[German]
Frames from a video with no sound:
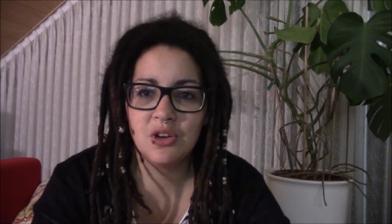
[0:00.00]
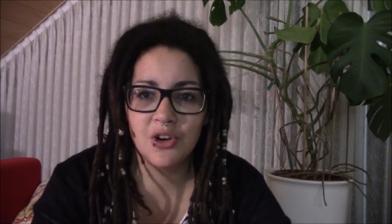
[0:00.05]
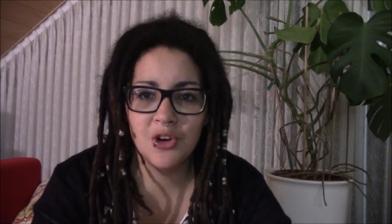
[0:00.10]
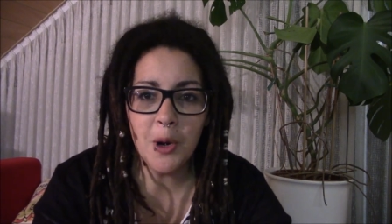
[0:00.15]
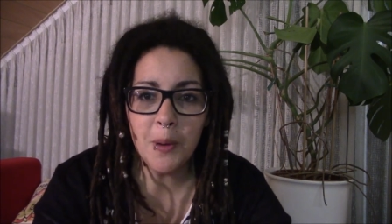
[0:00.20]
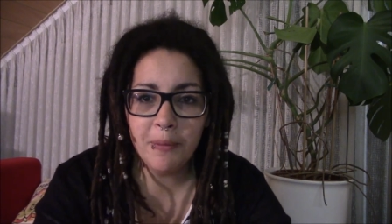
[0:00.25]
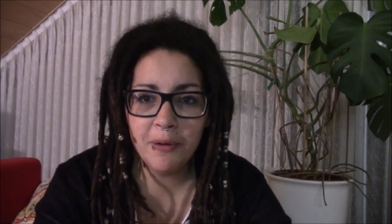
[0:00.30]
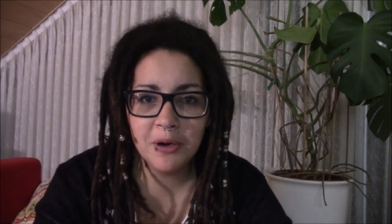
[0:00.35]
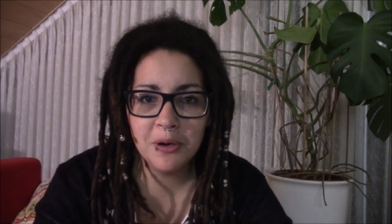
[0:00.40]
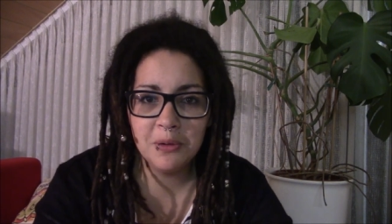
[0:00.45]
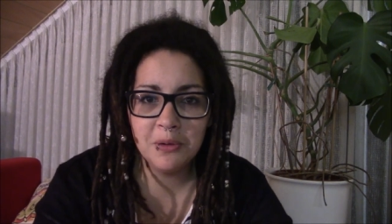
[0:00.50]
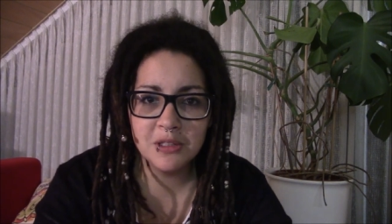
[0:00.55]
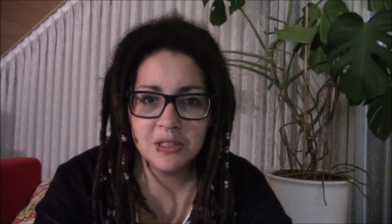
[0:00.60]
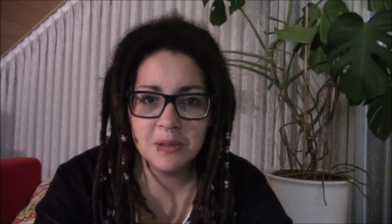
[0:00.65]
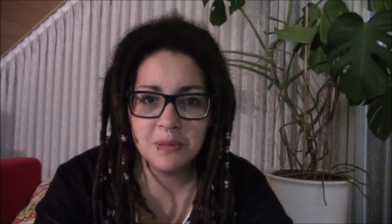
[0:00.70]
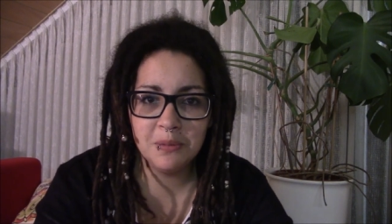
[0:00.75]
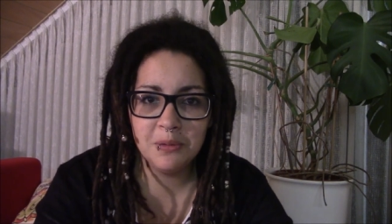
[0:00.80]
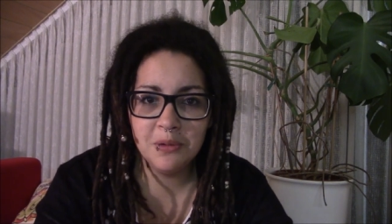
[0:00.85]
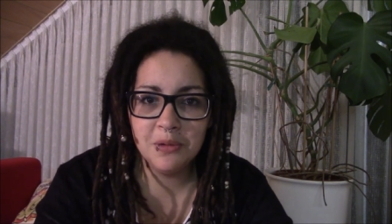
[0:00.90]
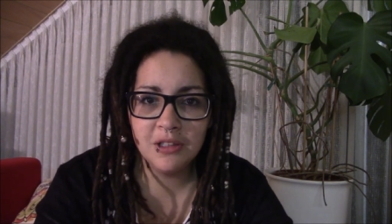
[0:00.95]
Knüppel,
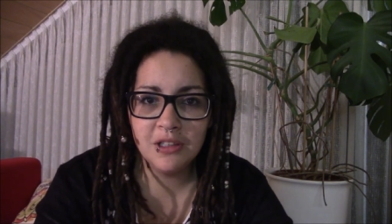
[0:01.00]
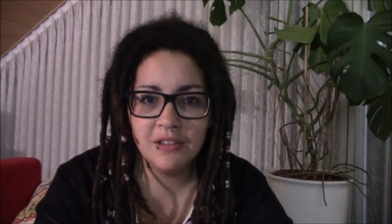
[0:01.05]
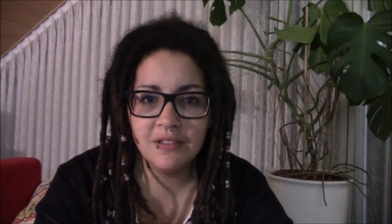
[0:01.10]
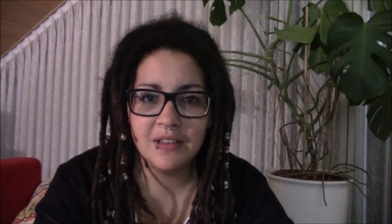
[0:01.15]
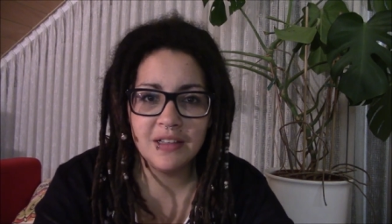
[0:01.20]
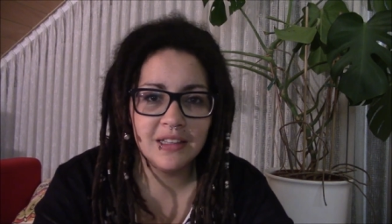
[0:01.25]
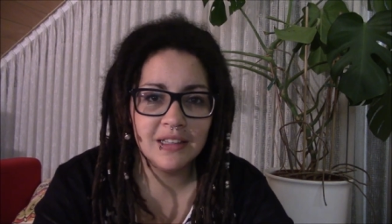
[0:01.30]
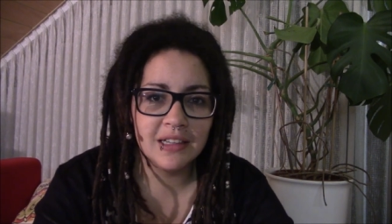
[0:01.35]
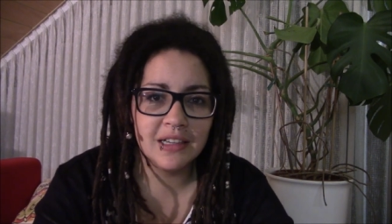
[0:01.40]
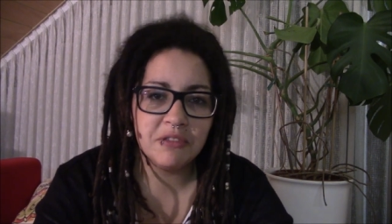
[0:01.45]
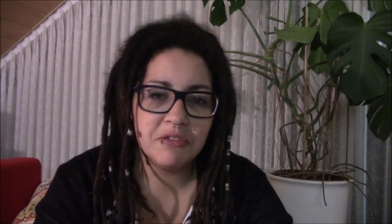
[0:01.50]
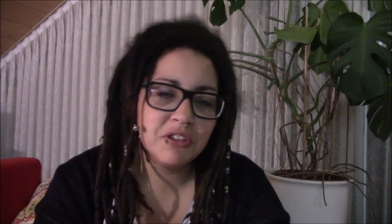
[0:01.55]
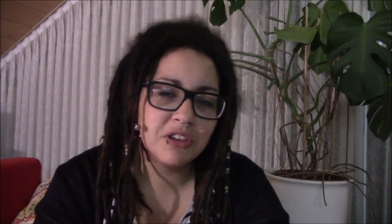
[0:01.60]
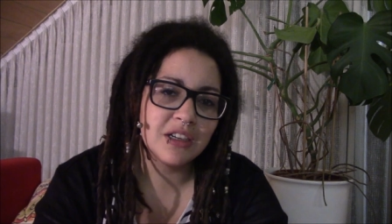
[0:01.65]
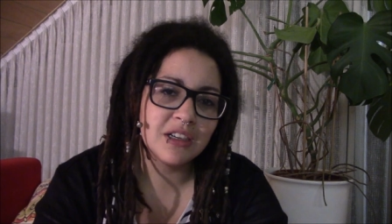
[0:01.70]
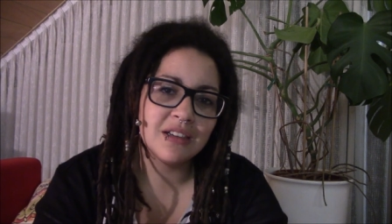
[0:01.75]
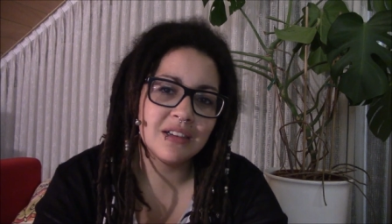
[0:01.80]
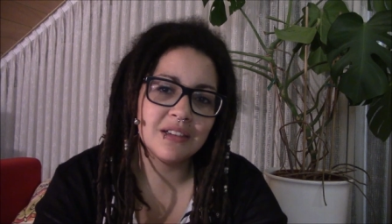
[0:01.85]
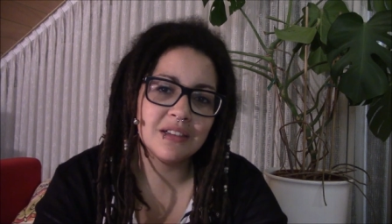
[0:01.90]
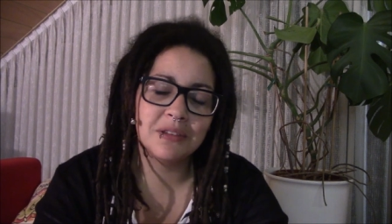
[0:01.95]
kurze Bügel, weil ich
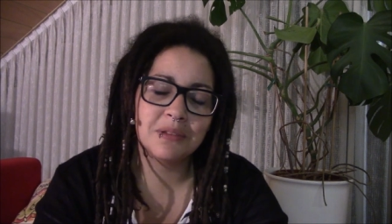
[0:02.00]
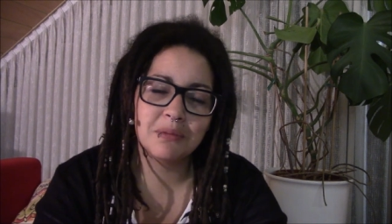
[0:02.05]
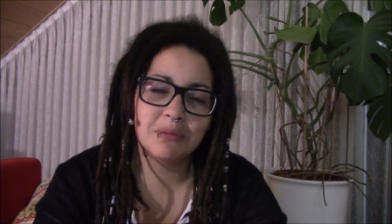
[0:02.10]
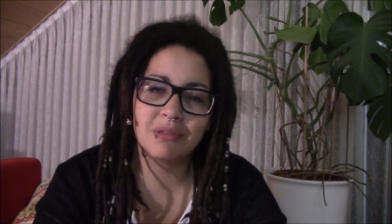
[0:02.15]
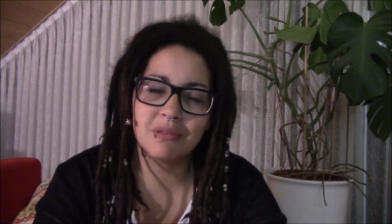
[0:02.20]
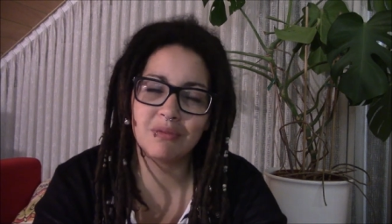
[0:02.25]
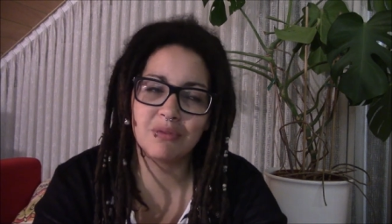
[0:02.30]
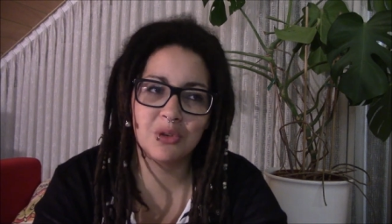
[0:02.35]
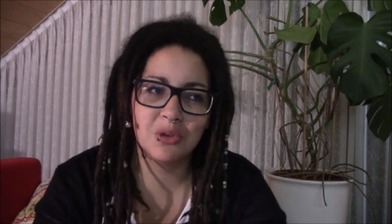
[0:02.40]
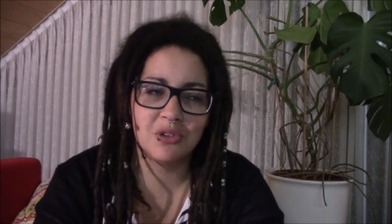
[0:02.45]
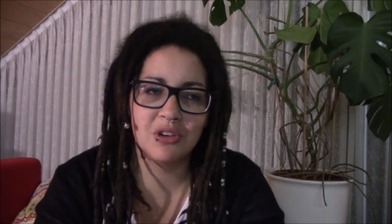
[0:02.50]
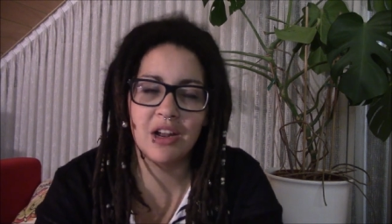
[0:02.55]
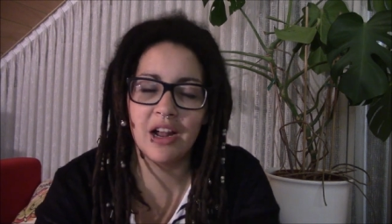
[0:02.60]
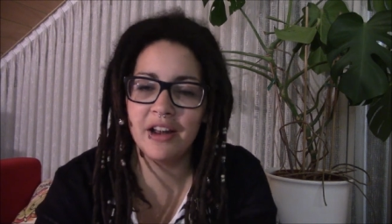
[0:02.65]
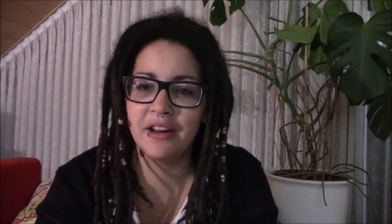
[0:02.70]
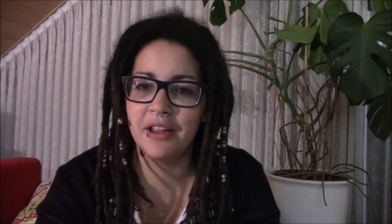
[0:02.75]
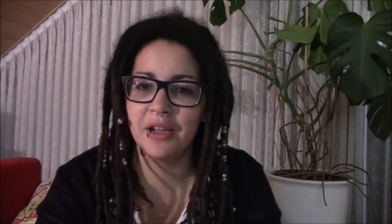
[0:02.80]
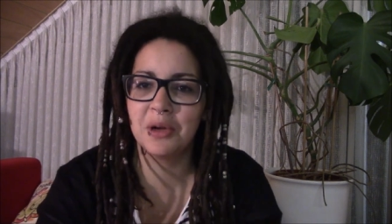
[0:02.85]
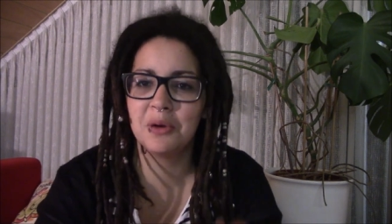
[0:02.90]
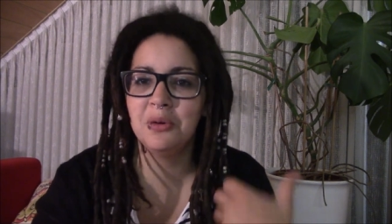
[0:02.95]
einfach äh,
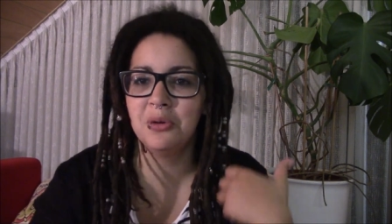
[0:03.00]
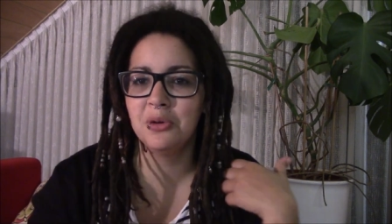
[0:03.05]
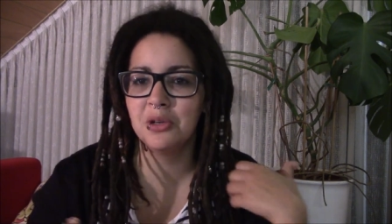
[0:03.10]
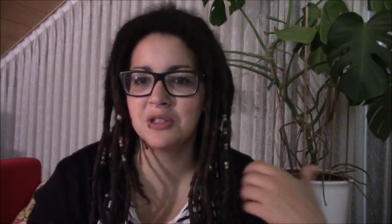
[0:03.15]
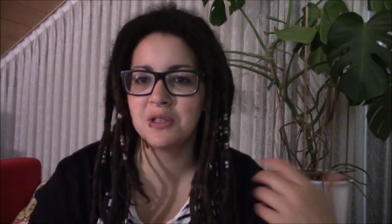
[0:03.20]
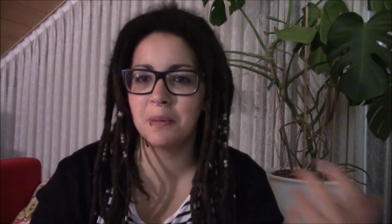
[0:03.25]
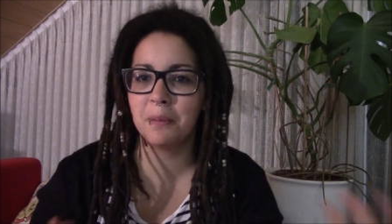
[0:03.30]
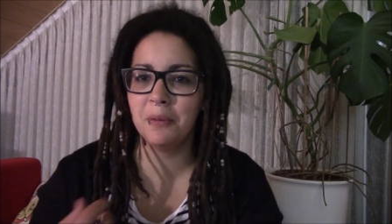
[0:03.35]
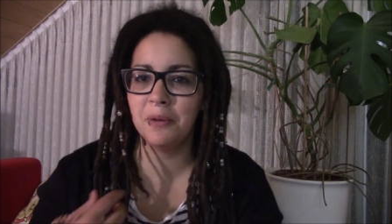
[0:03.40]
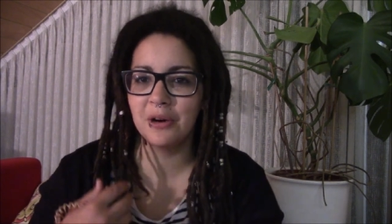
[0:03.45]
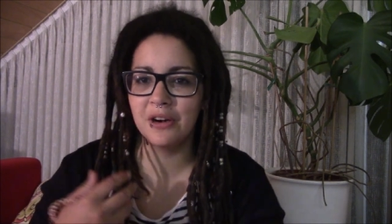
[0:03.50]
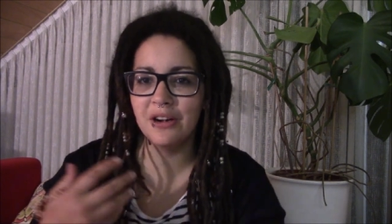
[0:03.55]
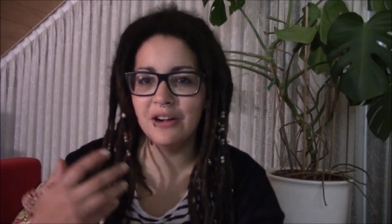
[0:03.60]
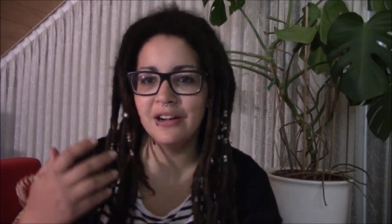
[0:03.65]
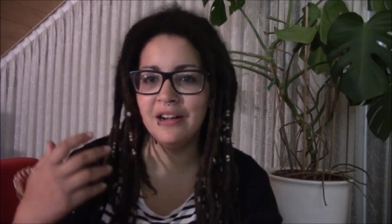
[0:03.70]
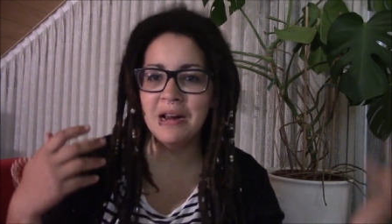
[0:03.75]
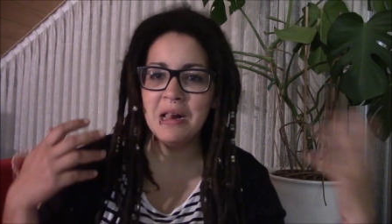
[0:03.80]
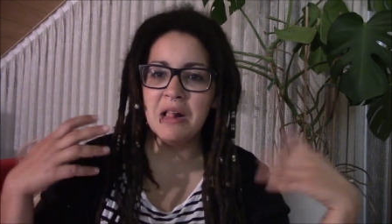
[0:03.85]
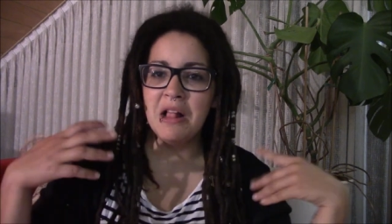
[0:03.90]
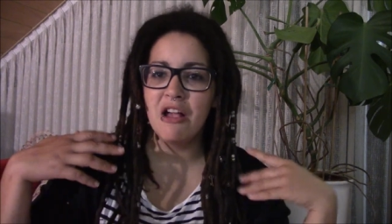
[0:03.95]
total der kurze
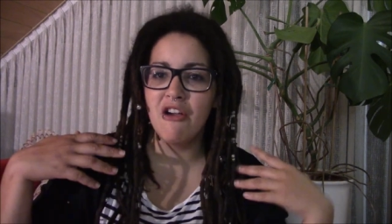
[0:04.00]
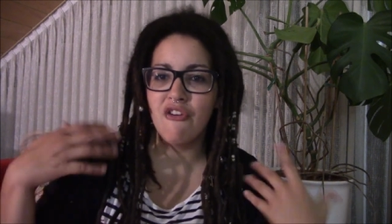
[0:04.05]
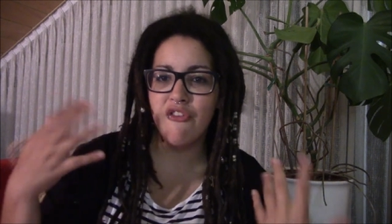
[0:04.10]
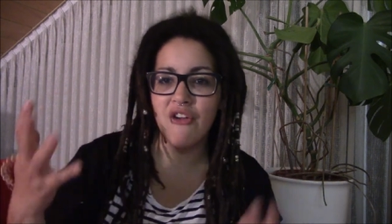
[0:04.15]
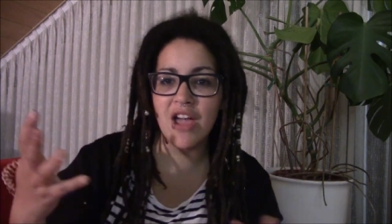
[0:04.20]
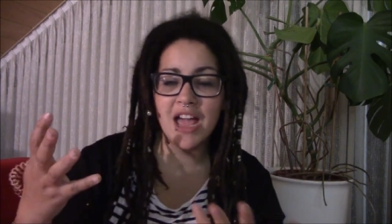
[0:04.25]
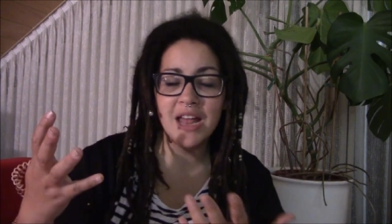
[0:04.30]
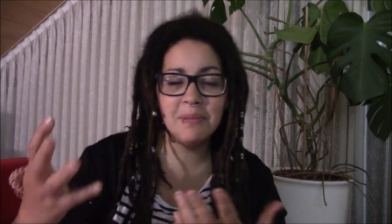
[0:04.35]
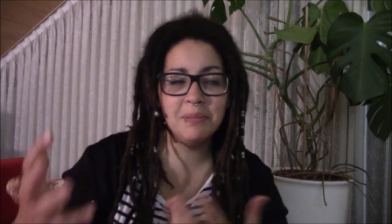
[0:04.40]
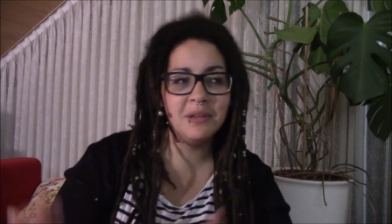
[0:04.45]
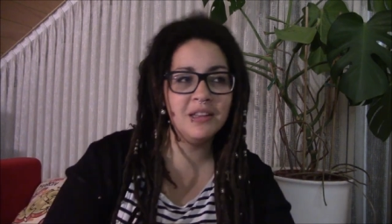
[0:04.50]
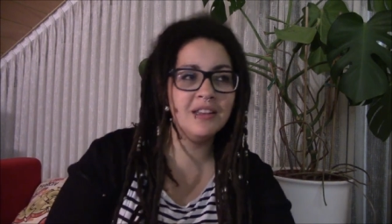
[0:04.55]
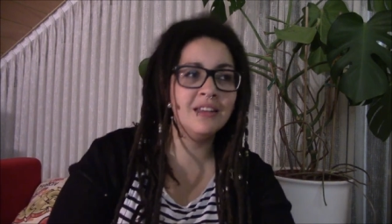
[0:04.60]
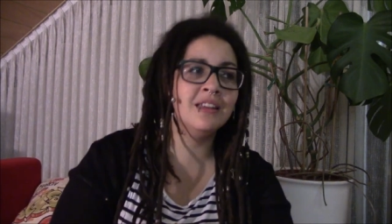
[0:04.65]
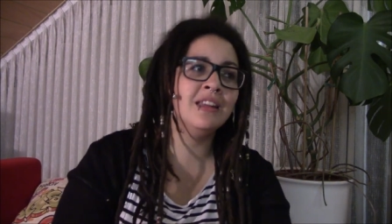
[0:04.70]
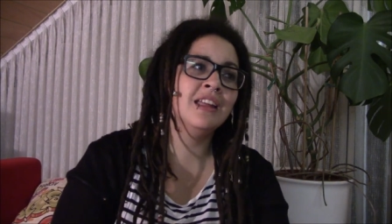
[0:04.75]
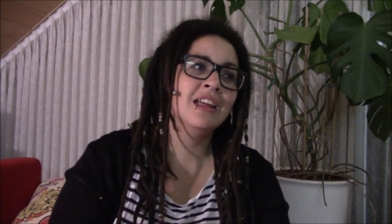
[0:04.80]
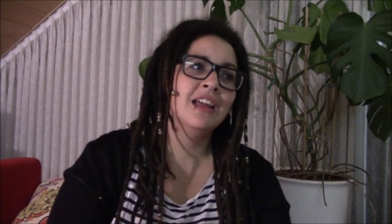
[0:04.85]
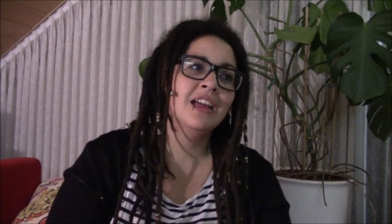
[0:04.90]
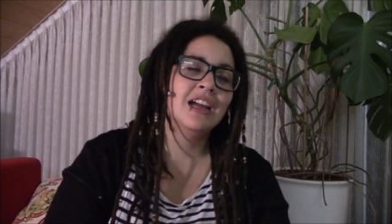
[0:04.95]
Bügel-Fan bin.